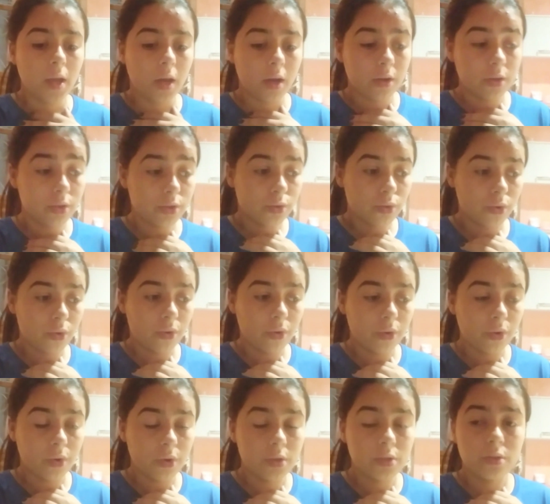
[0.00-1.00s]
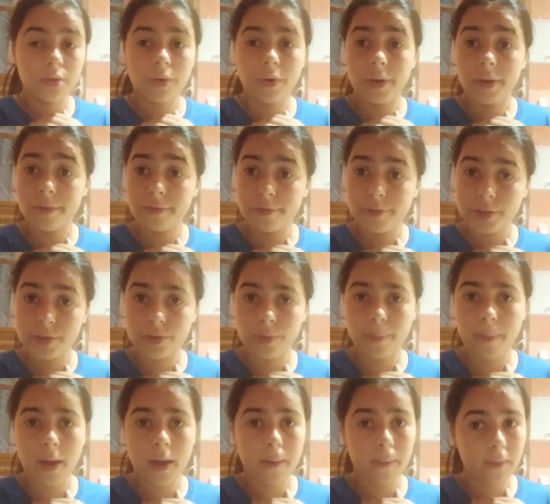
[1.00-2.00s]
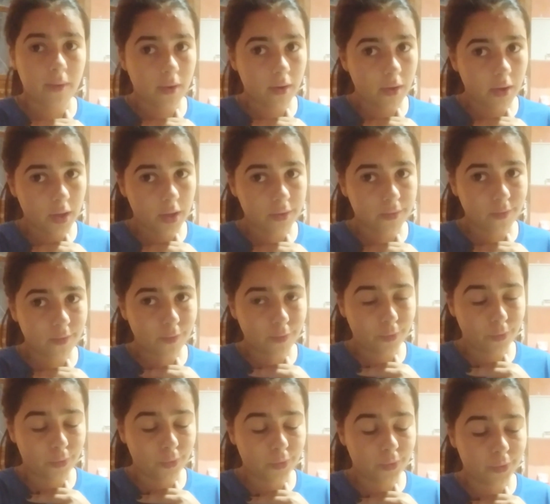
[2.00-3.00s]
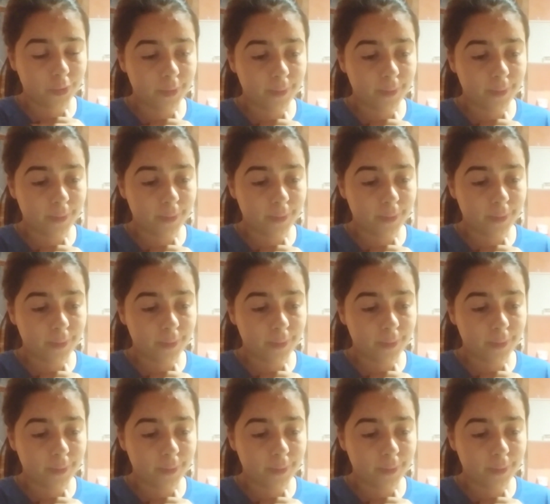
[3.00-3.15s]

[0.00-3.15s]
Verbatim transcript: Agora estou escolhendo feijão para colocar no fogo.